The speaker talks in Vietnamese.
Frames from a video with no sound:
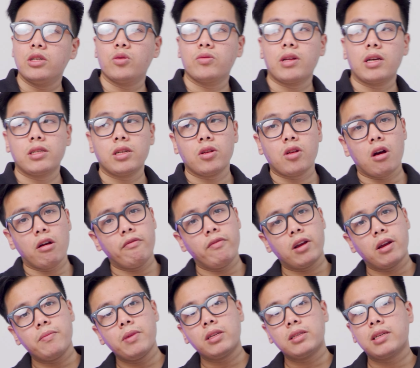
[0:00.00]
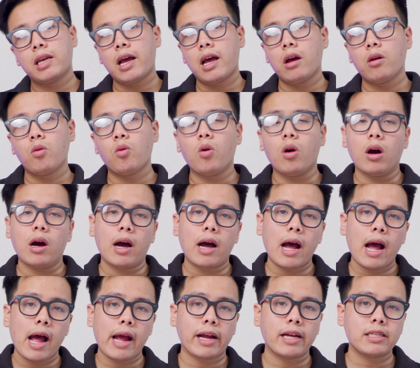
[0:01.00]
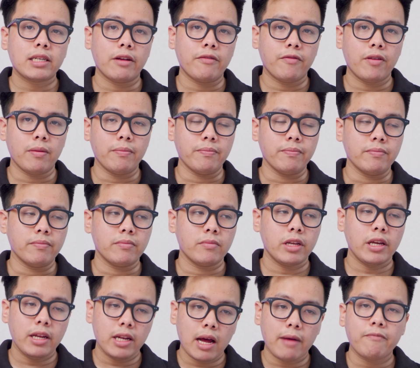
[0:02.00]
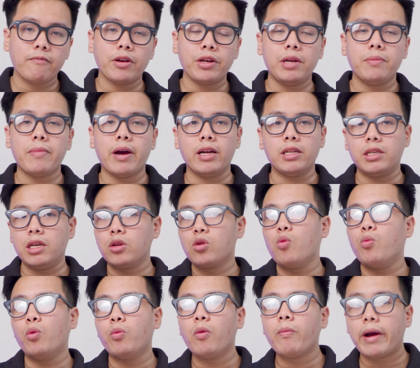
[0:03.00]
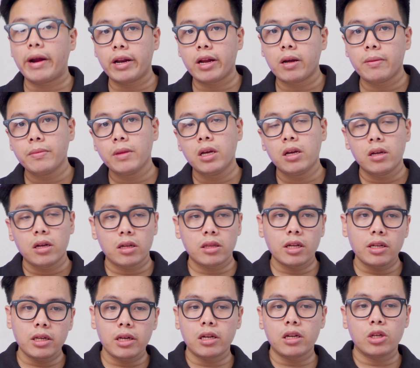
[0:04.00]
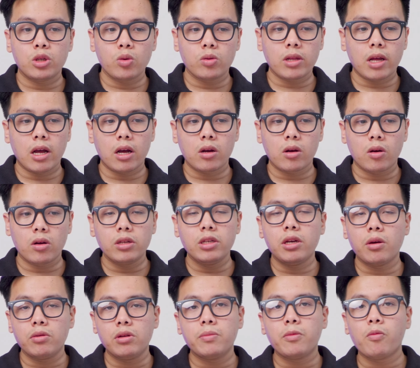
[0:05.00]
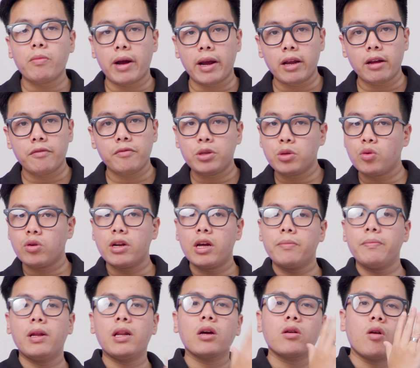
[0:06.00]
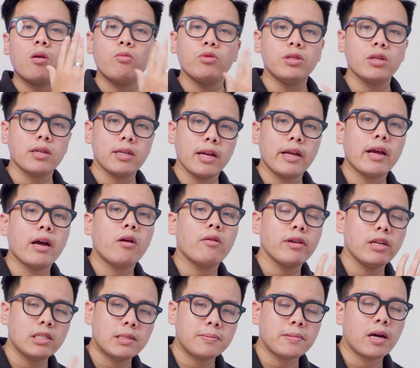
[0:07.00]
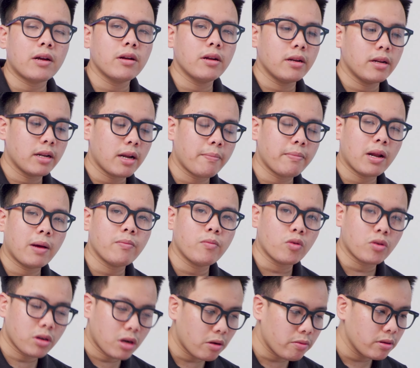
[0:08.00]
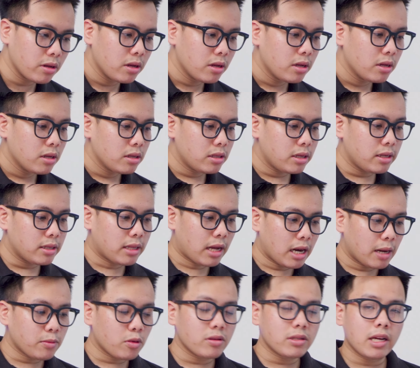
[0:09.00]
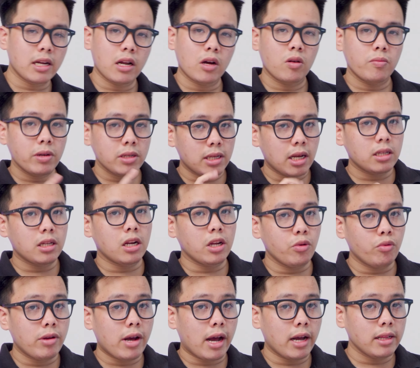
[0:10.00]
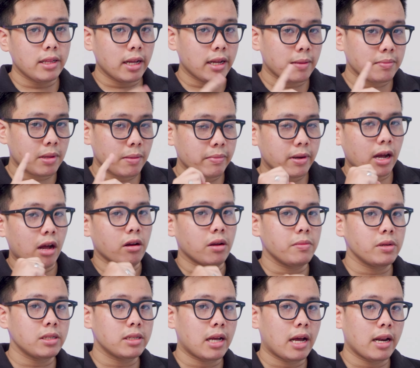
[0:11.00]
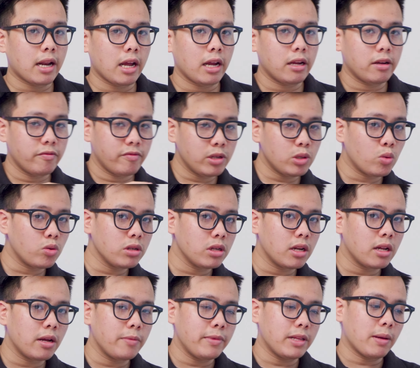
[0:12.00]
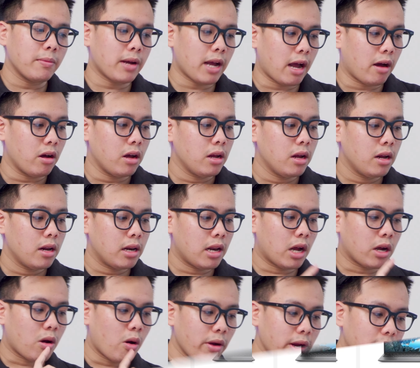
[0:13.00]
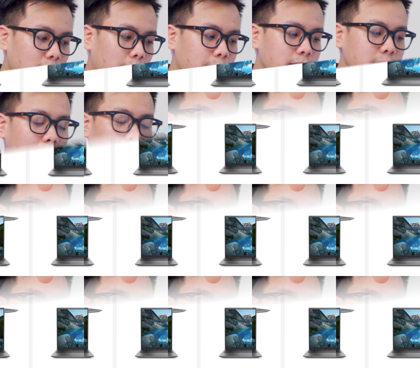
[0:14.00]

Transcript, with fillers: thì chúng ta sẽ nói về cái mức giá của hai cái sản phẩm i5 và i7 trên cùng một mẫu máy nhé và tất nhiên thì chúng ta có nhiều những mẫu máy ví dụ ở đây mình đang có một chiếc Dell Inspiron 5510 thì tại laptop Z đang có mức giá rất là ưu đãi thì anh em tham khảo cái mức giá này ví dụ như là mình tham khảo là Core i5